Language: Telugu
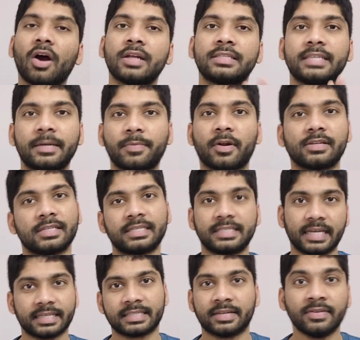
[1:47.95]
ఆన్సైట్ ప్రాసెస్
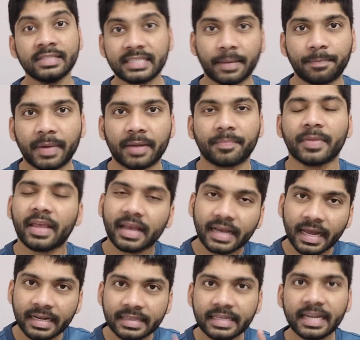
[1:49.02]
చేస్తామని చెప్పారు చెప్పారు
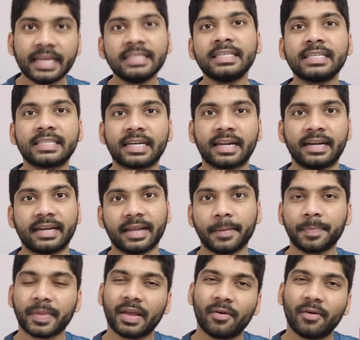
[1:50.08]
కానీ తిను ఏం చేశాడంటే